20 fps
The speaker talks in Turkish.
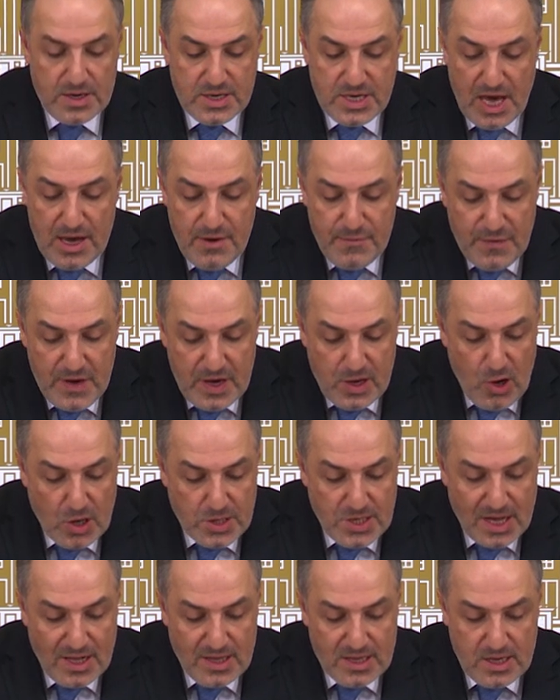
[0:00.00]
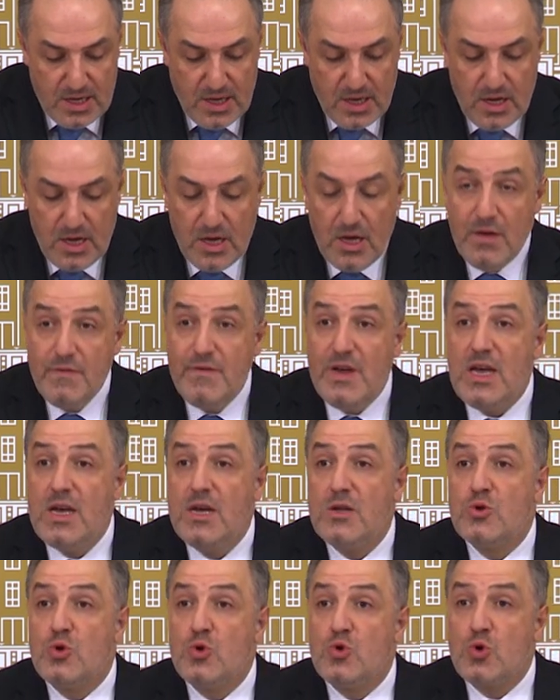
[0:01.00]
keyfi gözaltı
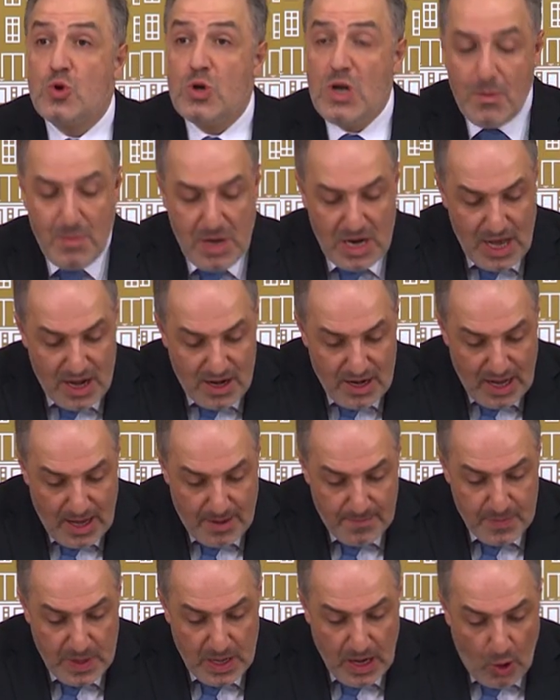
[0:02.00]
ve tutuklamalarla